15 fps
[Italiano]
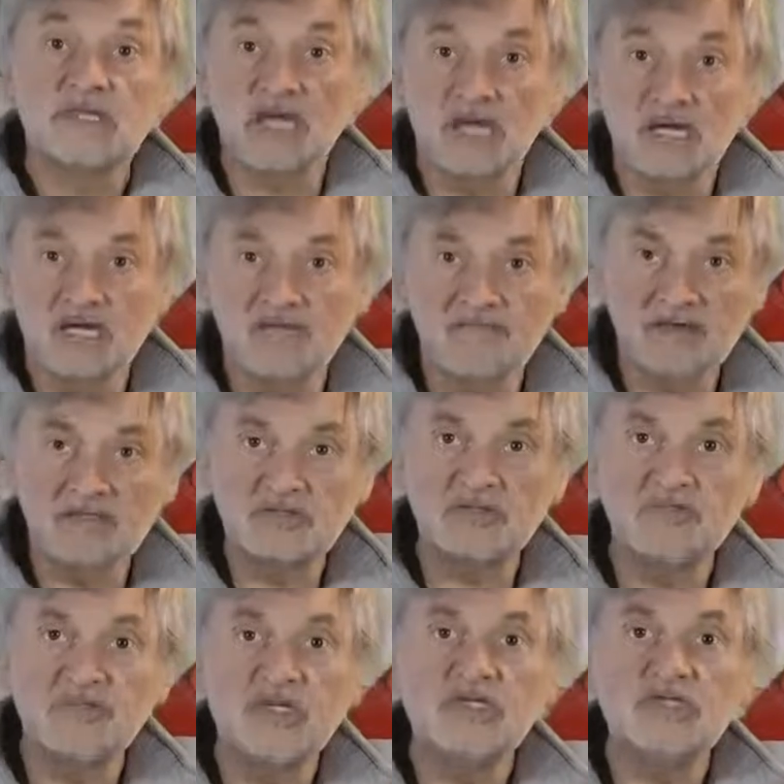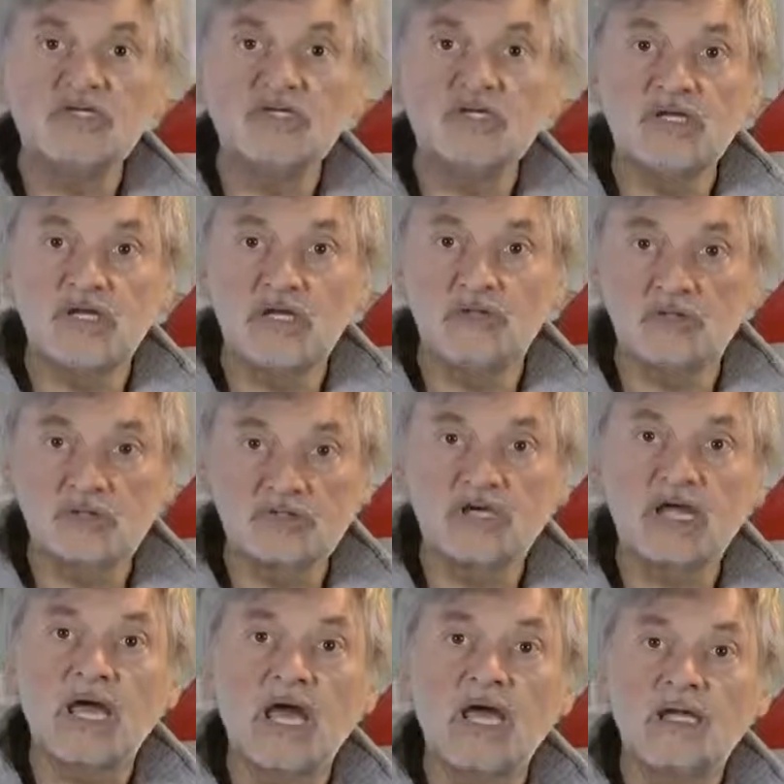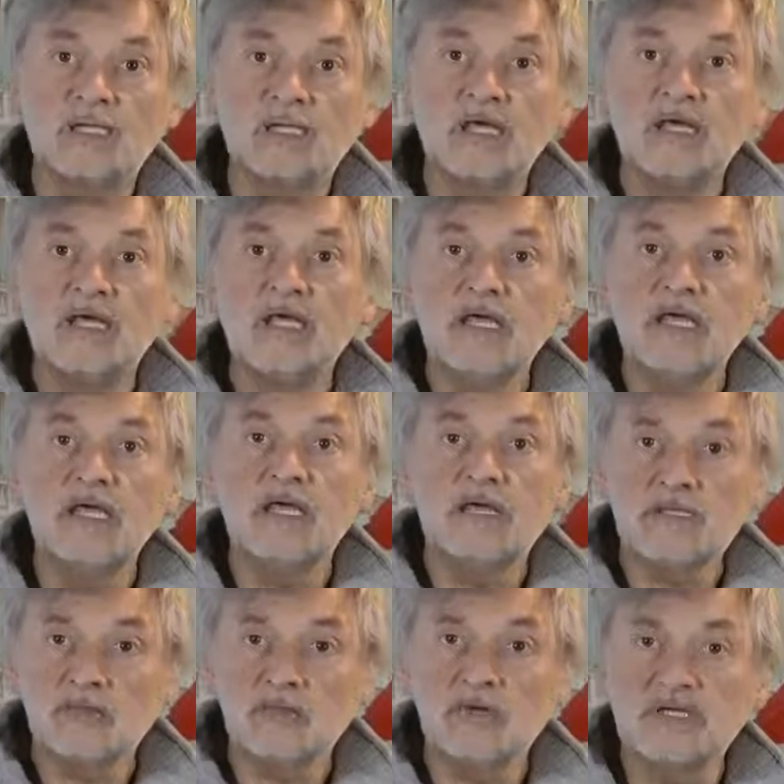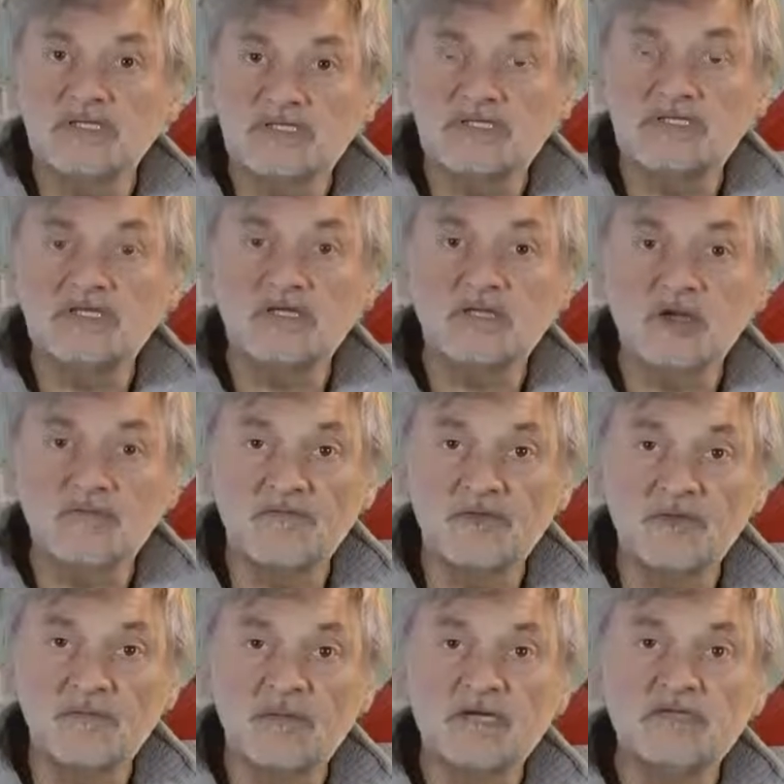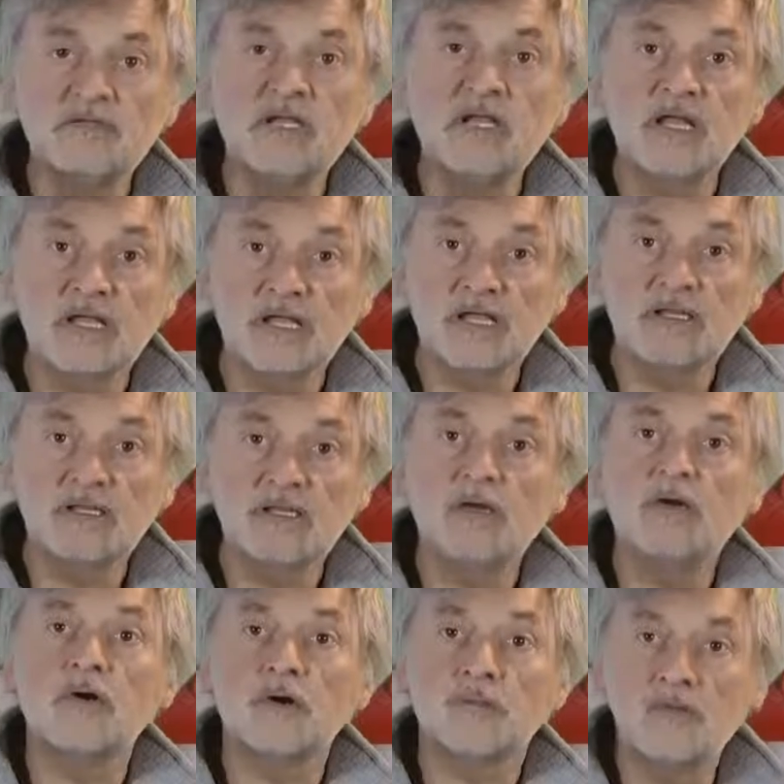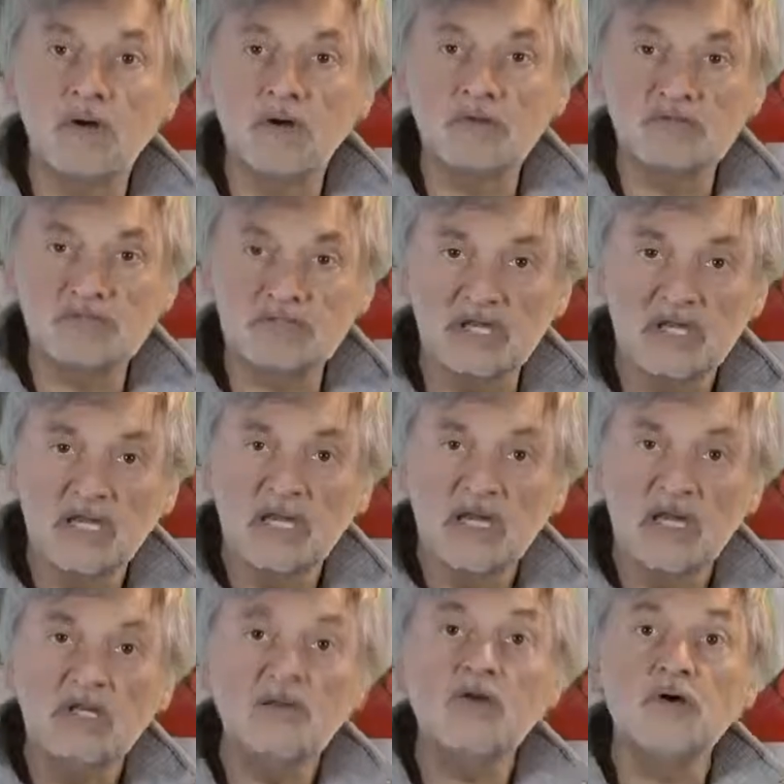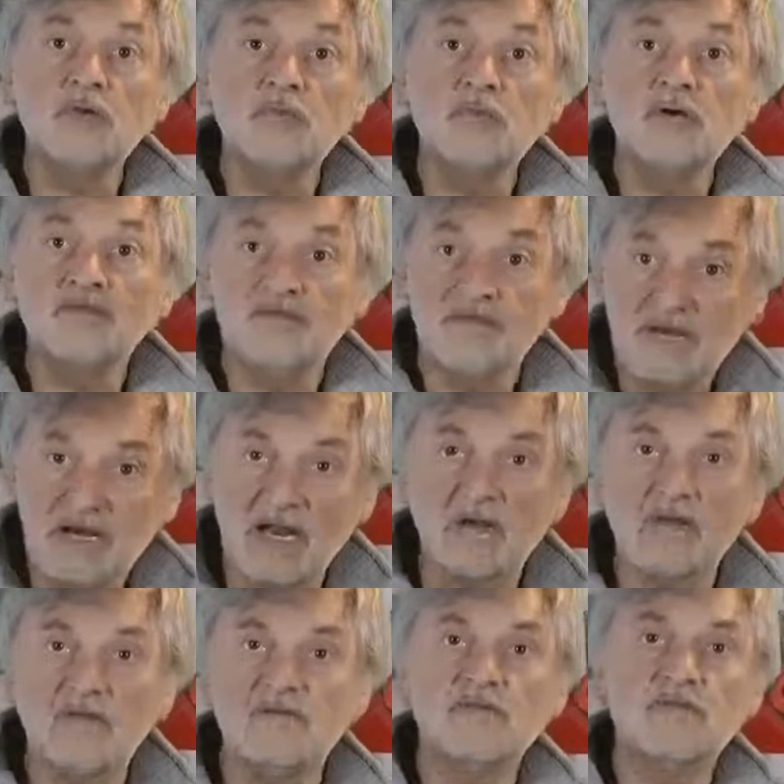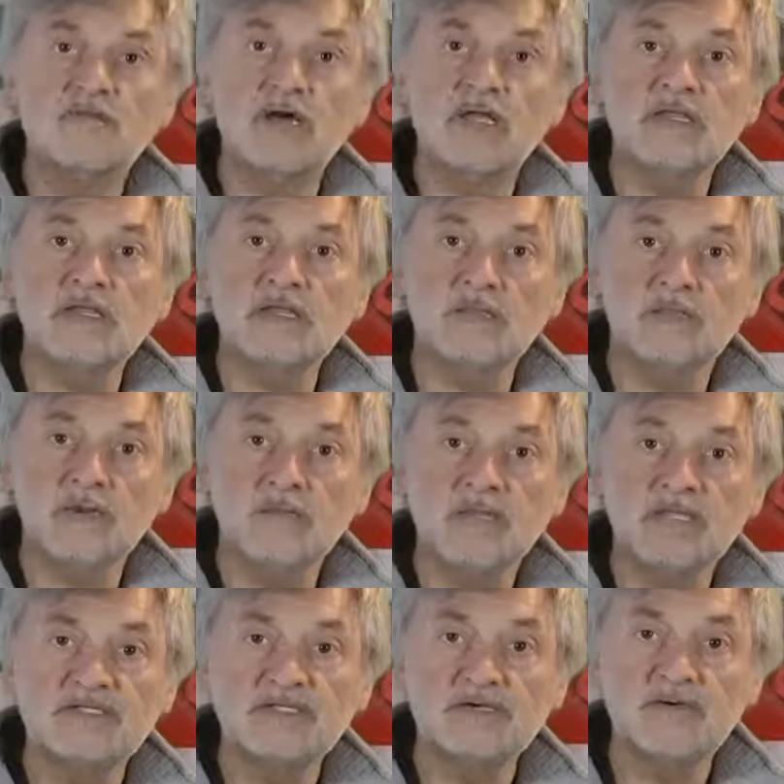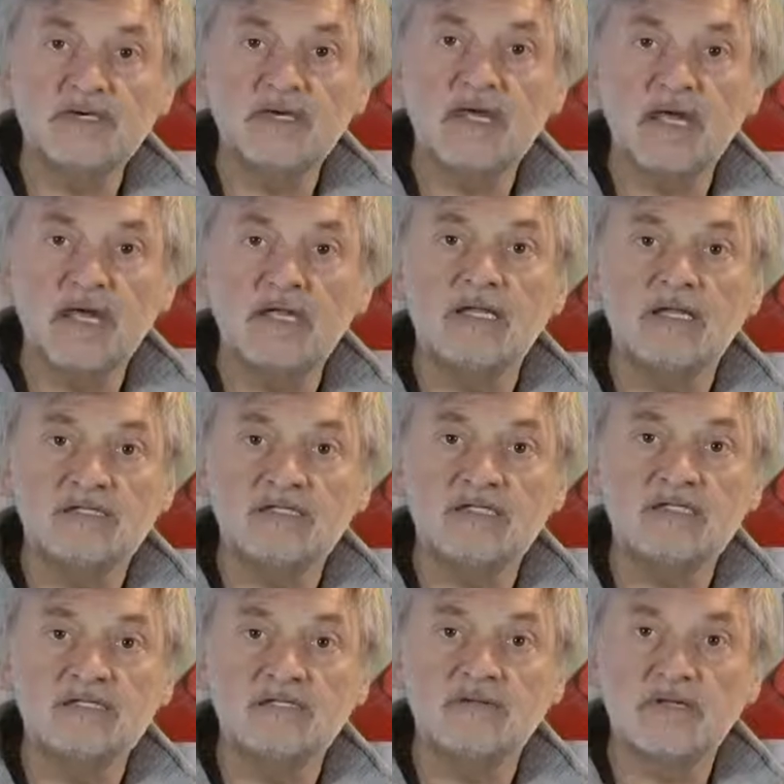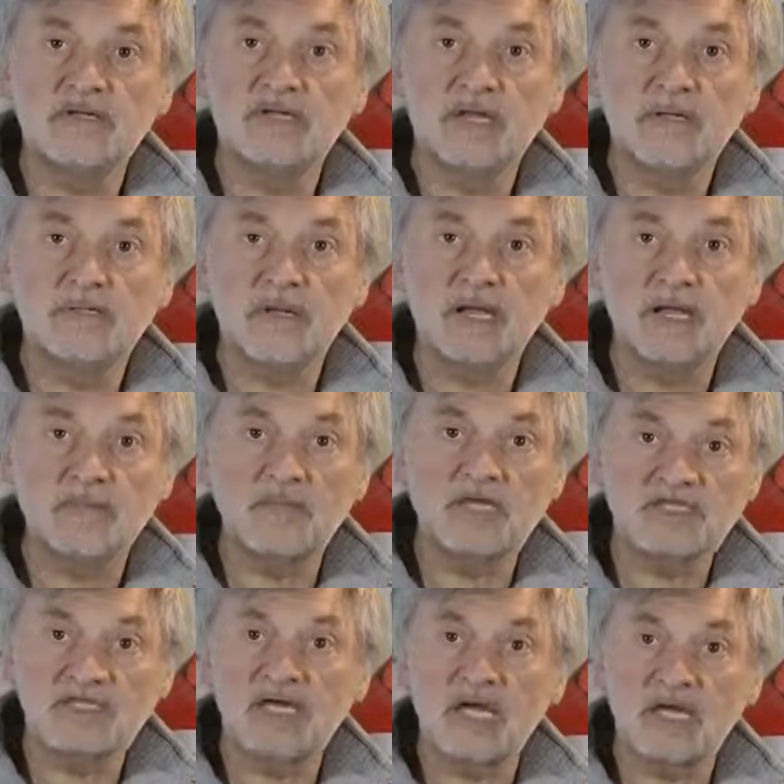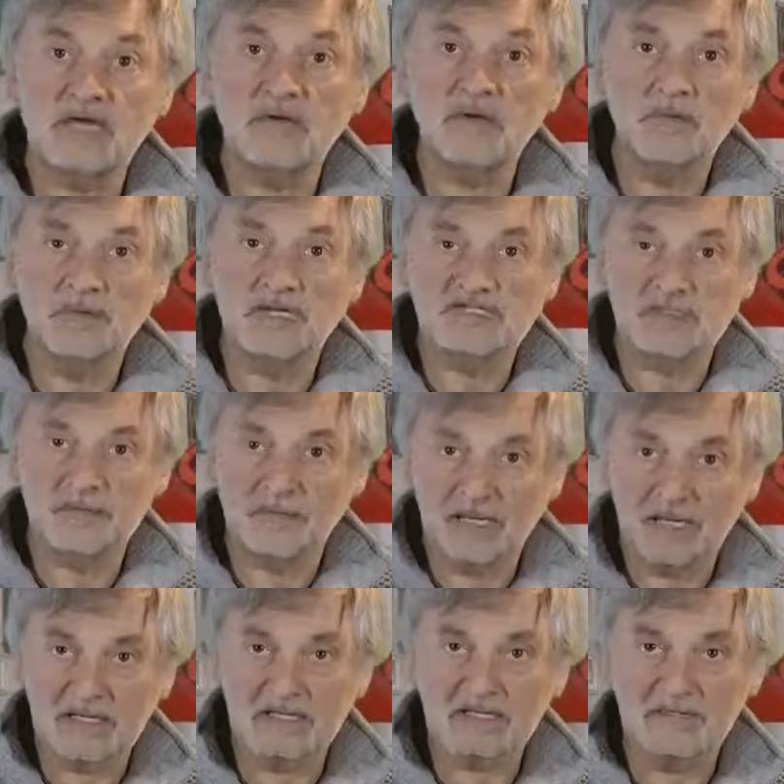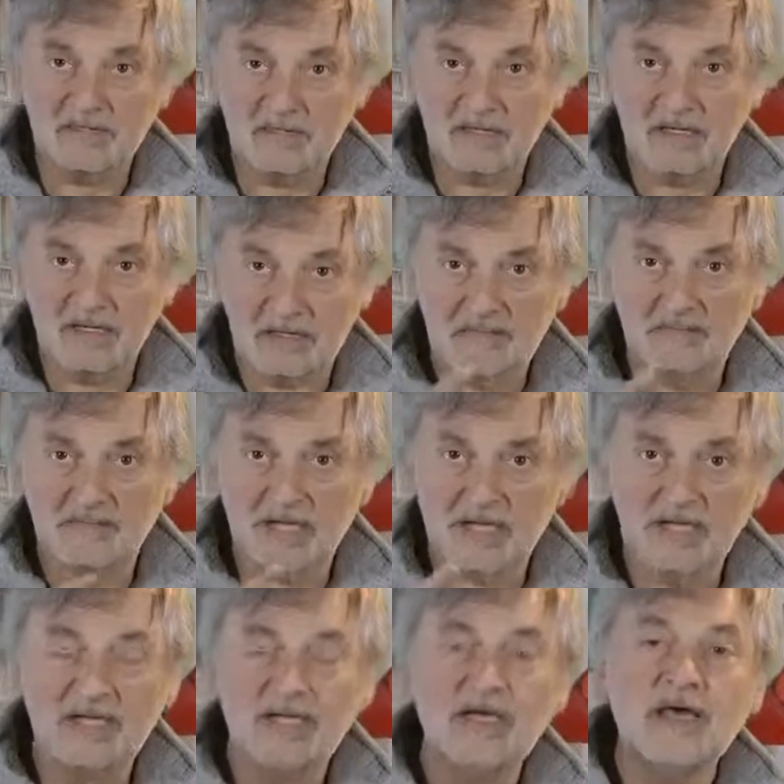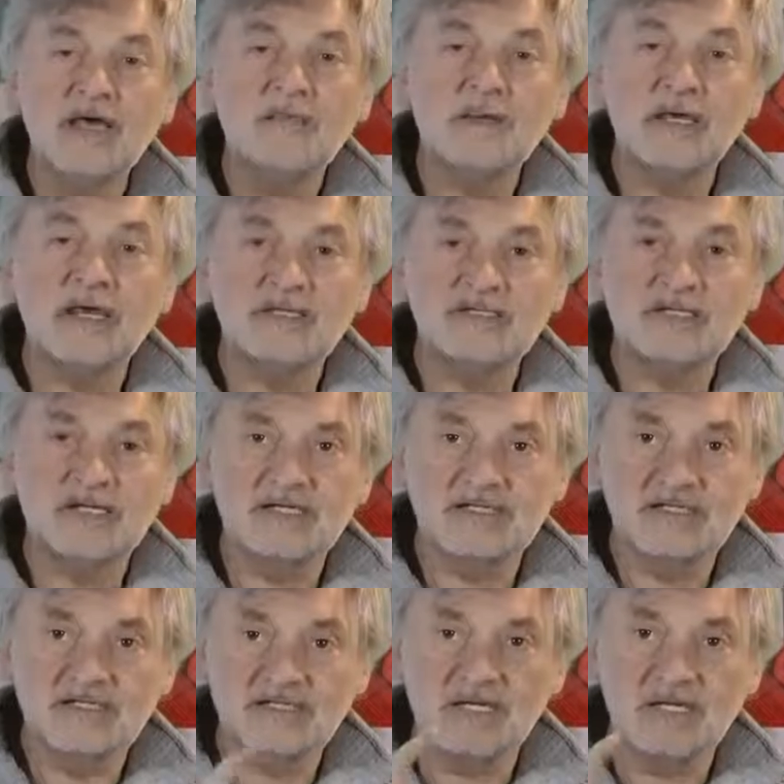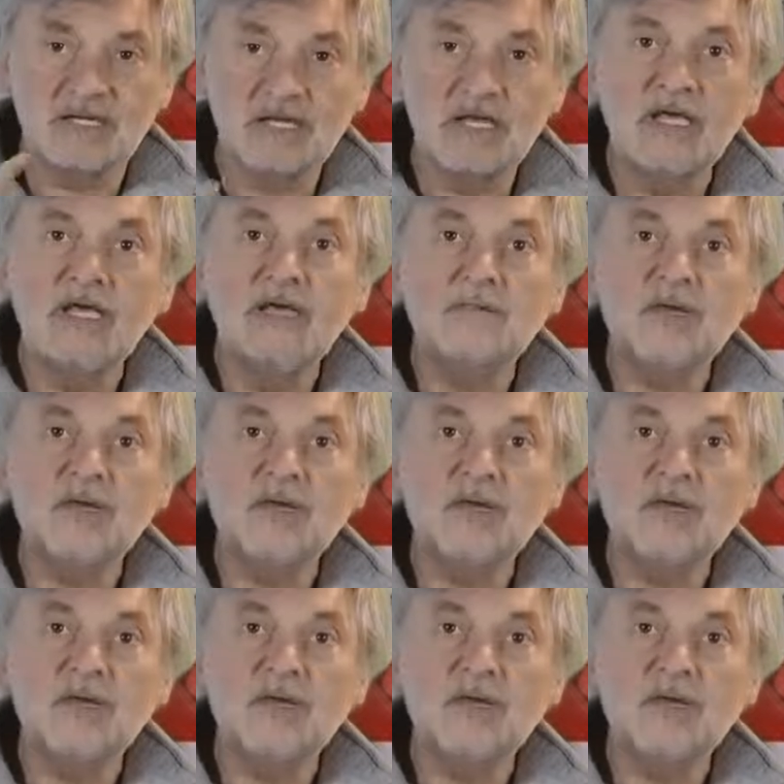c'è il lavaggio bici, le docce calde e queste si trovano presso il RIC di Cormons e dopo verranno effettuate le premiazioni e l'estrazione dei premi e c'è anche un pasta party per per, per, per essere sinceri.